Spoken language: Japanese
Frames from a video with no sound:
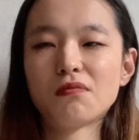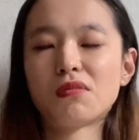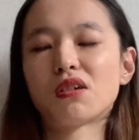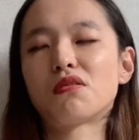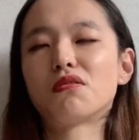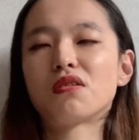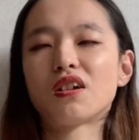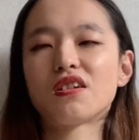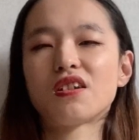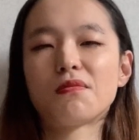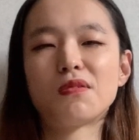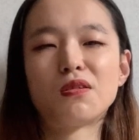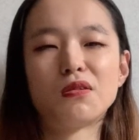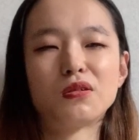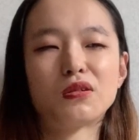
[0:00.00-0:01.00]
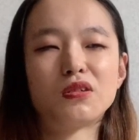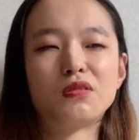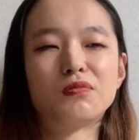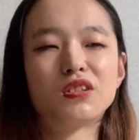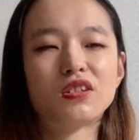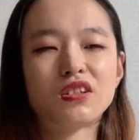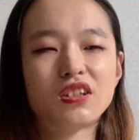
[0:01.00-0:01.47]
まあ、今回喋ろうと
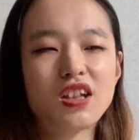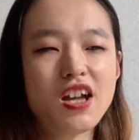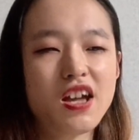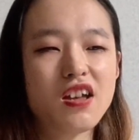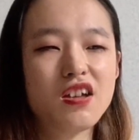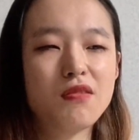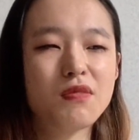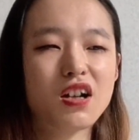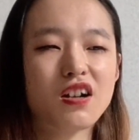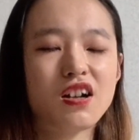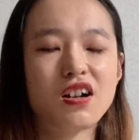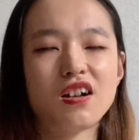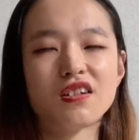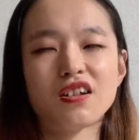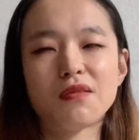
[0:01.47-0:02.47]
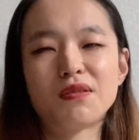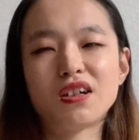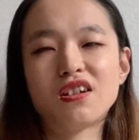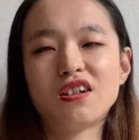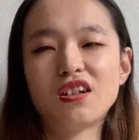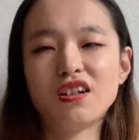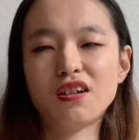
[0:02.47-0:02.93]
思って今から
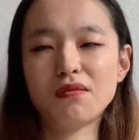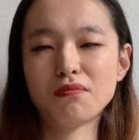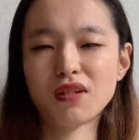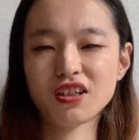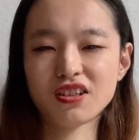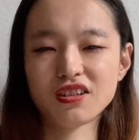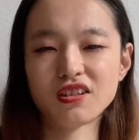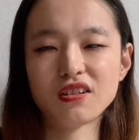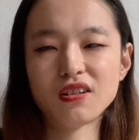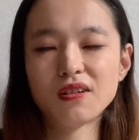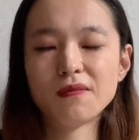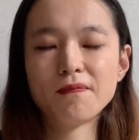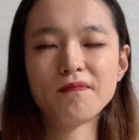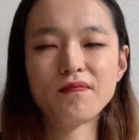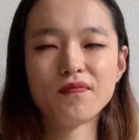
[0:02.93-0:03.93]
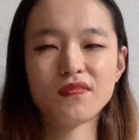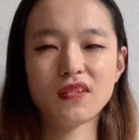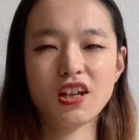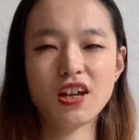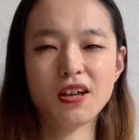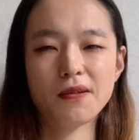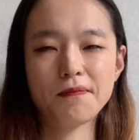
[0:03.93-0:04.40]
喋ります。
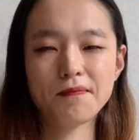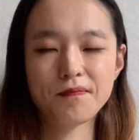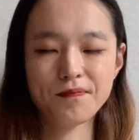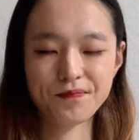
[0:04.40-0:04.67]
で、